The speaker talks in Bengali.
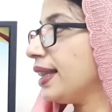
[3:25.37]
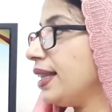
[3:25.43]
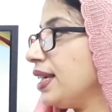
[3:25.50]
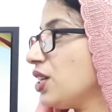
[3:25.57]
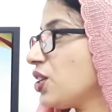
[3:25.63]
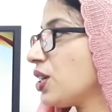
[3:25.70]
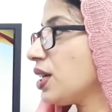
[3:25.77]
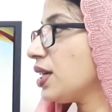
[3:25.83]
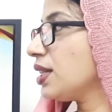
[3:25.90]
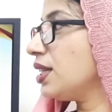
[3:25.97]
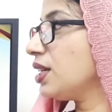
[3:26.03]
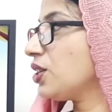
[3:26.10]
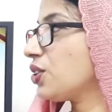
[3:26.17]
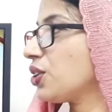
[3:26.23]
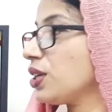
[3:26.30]
দেশে
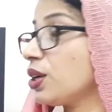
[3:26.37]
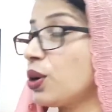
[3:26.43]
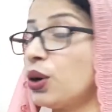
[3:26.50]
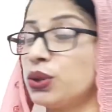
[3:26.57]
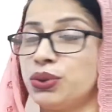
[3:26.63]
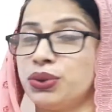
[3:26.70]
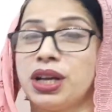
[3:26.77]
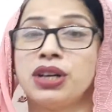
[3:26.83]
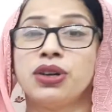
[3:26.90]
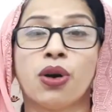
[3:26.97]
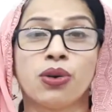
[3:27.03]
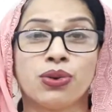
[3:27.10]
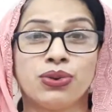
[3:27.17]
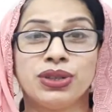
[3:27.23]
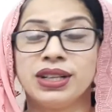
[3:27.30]
দেশে কত না
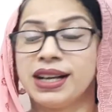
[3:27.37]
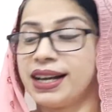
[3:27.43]
নগর